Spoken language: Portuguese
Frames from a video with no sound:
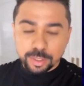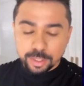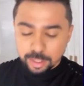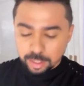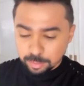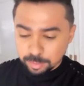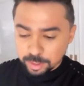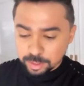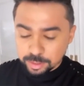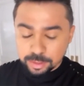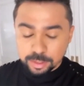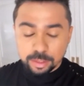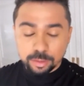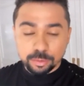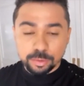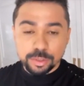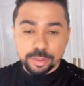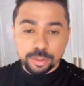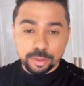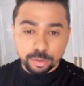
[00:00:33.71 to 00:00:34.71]
acabei sendo
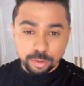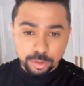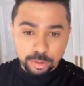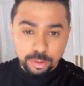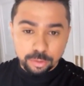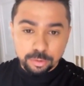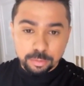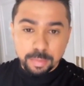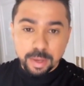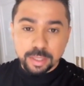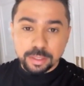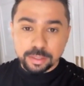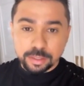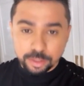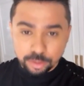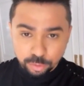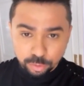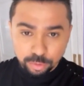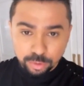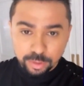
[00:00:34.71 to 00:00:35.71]
um idiota e um
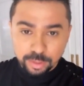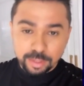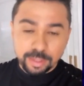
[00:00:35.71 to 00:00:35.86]
imbecil.